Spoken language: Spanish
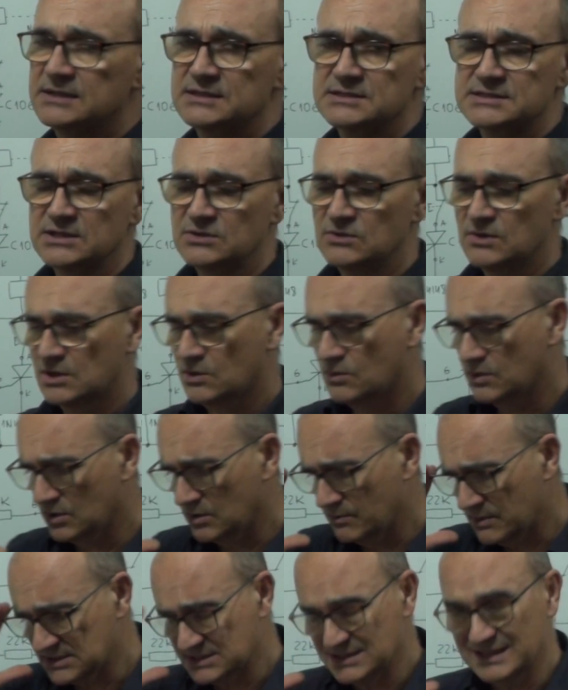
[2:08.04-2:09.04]
si no
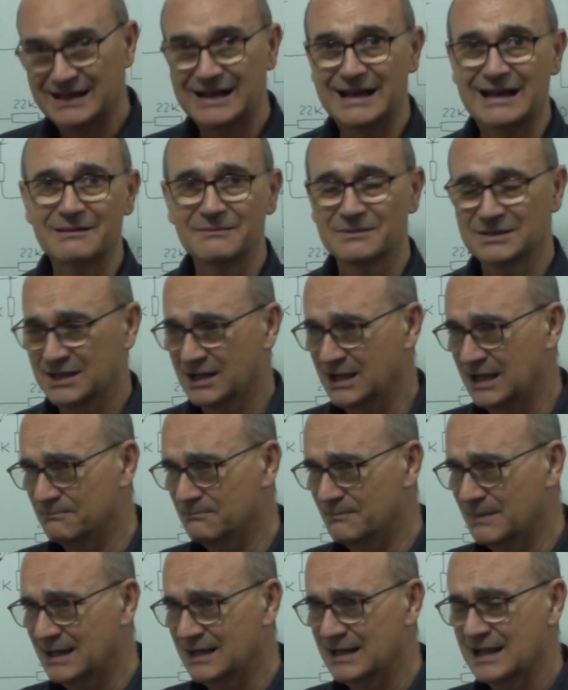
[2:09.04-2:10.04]
recuerdo más,
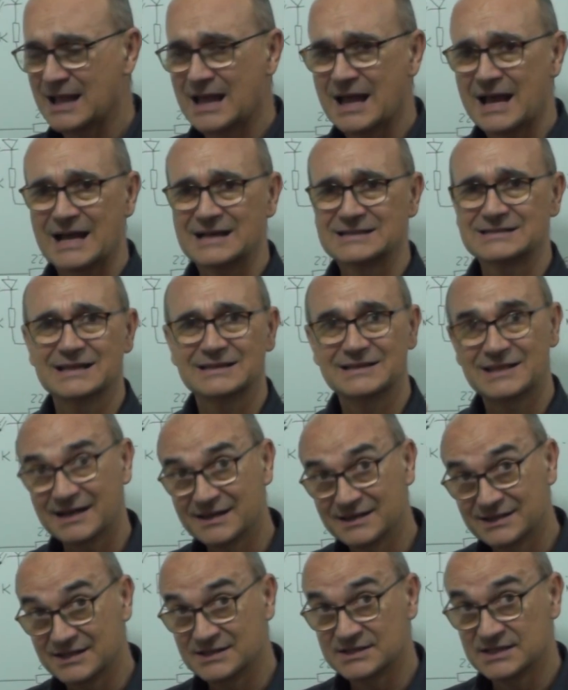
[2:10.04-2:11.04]
mal, hasta
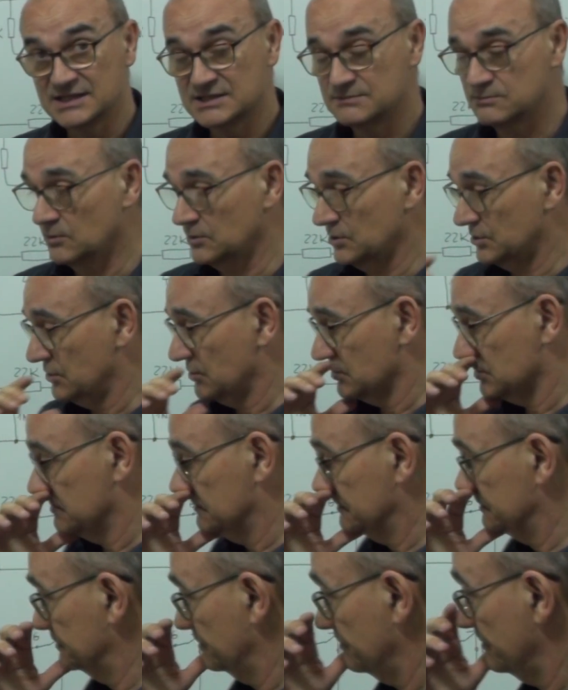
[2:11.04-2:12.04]
36 voltios.
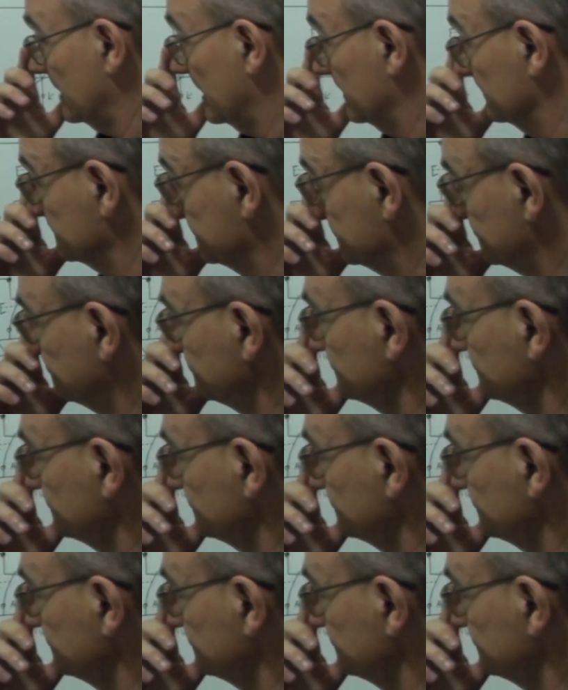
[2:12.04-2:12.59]
Bien.